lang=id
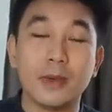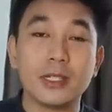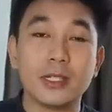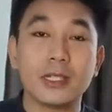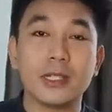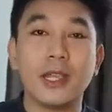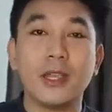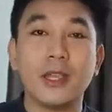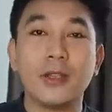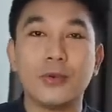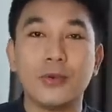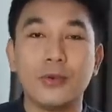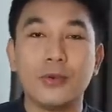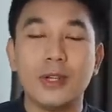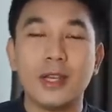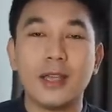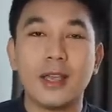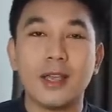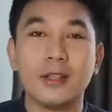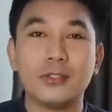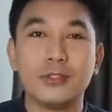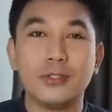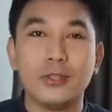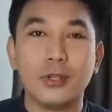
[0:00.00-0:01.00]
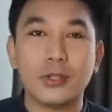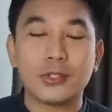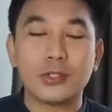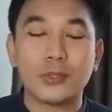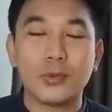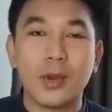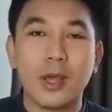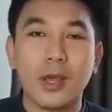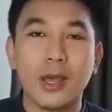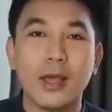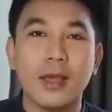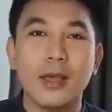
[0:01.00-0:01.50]
berselingkuh dengan
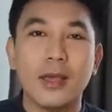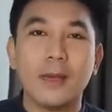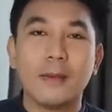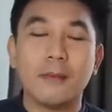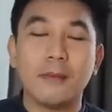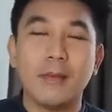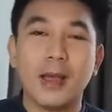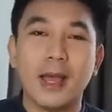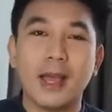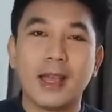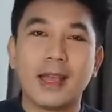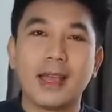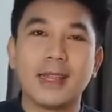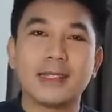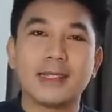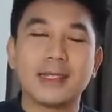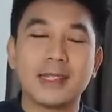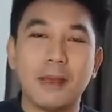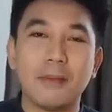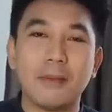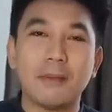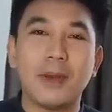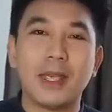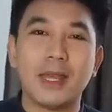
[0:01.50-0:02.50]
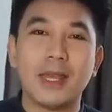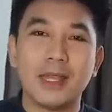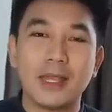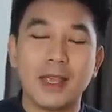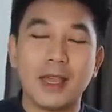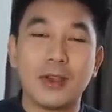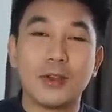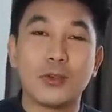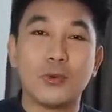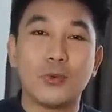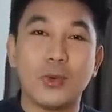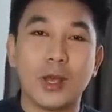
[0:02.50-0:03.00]
Joshua bahkan sampai
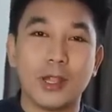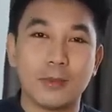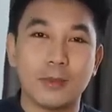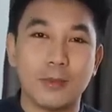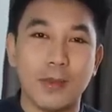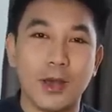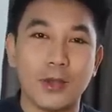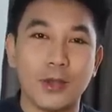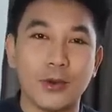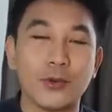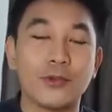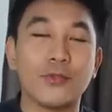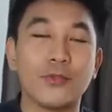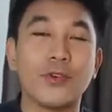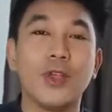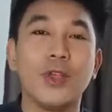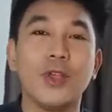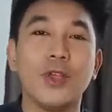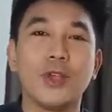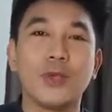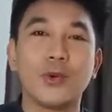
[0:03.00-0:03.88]
dengan Kuat Ma'ruf.